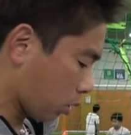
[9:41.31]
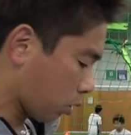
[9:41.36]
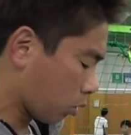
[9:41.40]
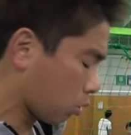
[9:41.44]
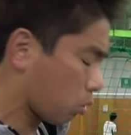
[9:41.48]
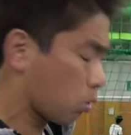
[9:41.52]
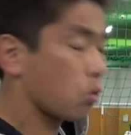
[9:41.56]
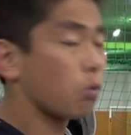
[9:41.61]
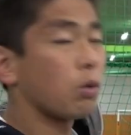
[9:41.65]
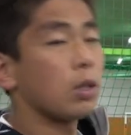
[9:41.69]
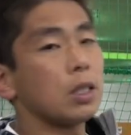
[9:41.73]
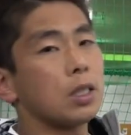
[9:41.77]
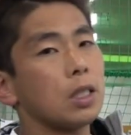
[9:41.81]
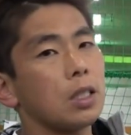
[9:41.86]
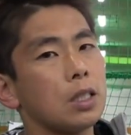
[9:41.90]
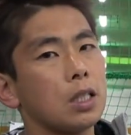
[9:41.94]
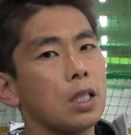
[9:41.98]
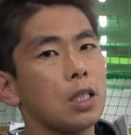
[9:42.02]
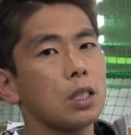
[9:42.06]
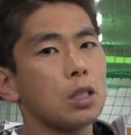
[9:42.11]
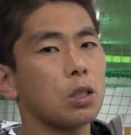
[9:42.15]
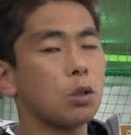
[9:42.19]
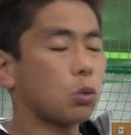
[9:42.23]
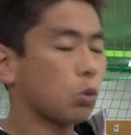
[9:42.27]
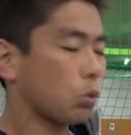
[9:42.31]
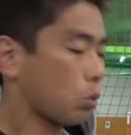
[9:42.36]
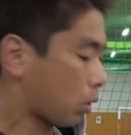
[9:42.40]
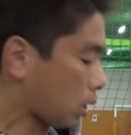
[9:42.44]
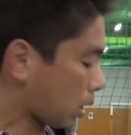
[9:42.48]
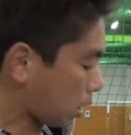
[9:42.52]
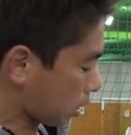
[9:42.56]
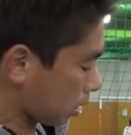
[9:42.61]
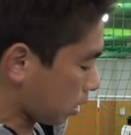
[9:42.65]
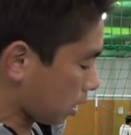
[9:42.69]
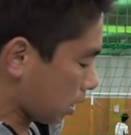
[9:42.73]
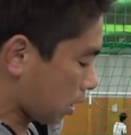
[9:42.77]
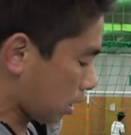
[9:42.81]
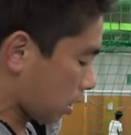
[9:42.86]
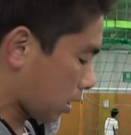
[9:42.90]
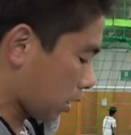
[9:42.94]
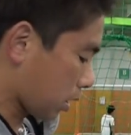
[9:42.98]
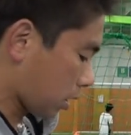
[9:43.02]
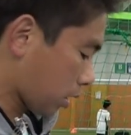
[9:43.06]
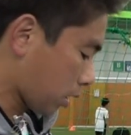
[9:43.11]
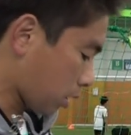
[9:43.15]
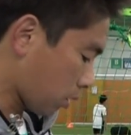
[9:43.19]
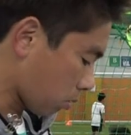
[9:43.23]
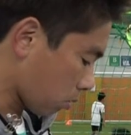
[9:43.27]
うのは全然仕事だしあれなんで
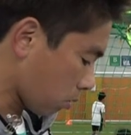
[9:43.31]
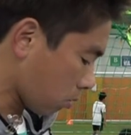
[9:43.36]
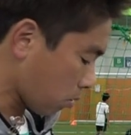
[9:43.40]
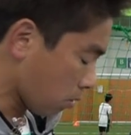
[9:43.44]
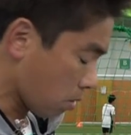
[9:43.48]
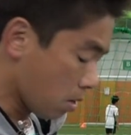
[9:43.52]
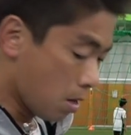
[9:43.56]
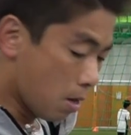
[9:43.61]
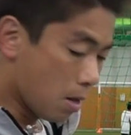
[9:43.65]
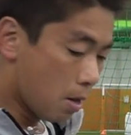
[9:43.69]
すけど